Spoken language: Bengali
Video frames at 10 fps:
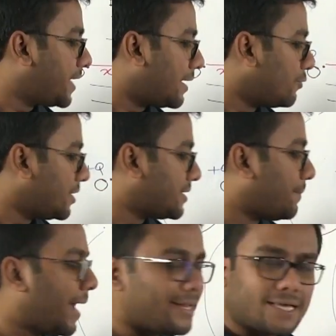জায়গার মধ্যে যে
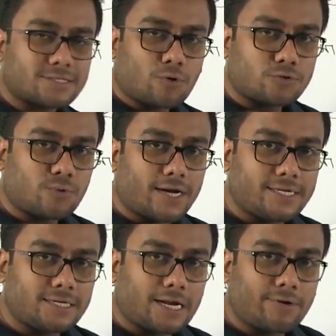মাইনাস কজ ওয়ান
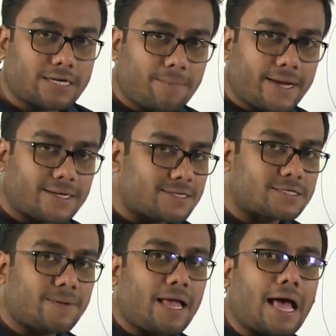এটির কারণে একটা মাইনাস
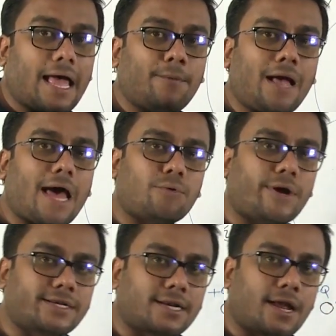আসবে এবং আরো
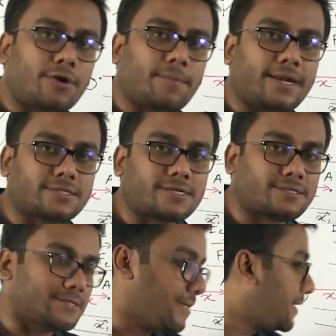কয়েকটার কারণে মাইনাস
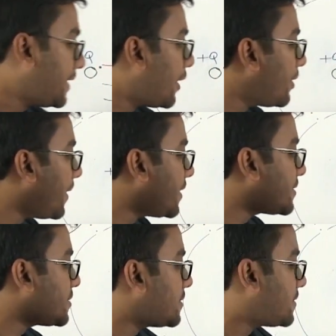আসতেছে কি কারণে মাইনাস
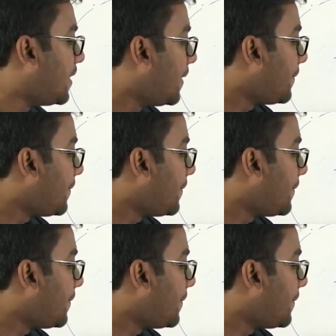আসতেছে